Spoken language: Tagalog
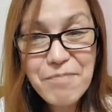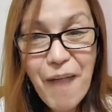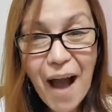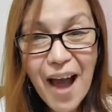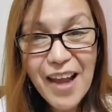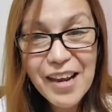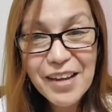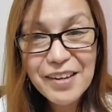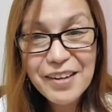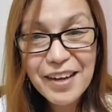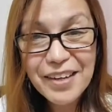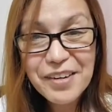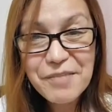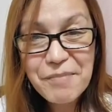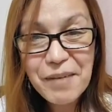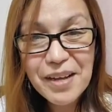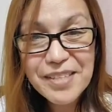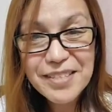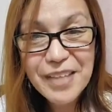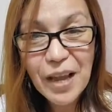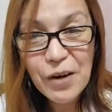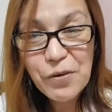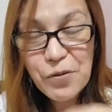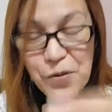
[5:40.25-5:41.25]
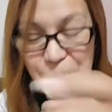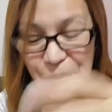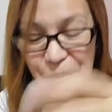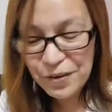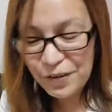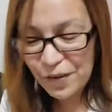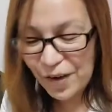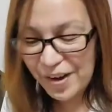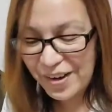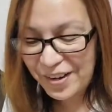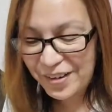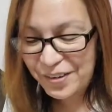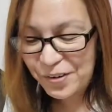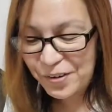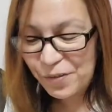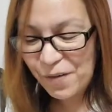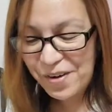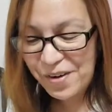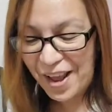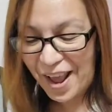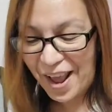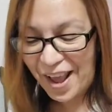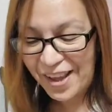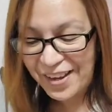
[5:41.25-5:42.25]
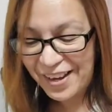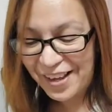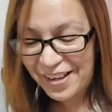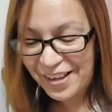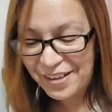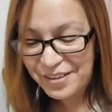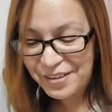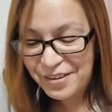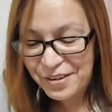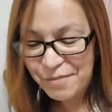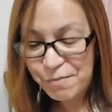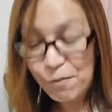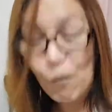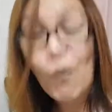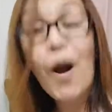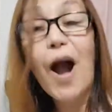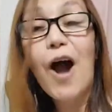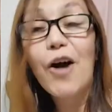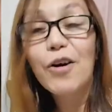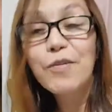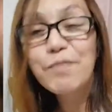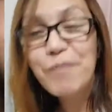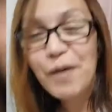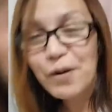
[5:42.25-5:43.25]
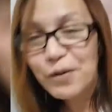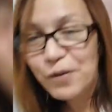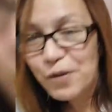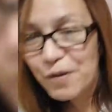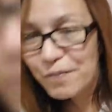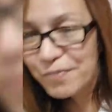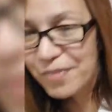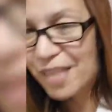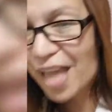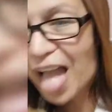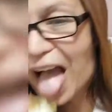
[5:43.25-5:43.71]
balag ka ng mga salu kanang kuan ana. Mukaon pa ko.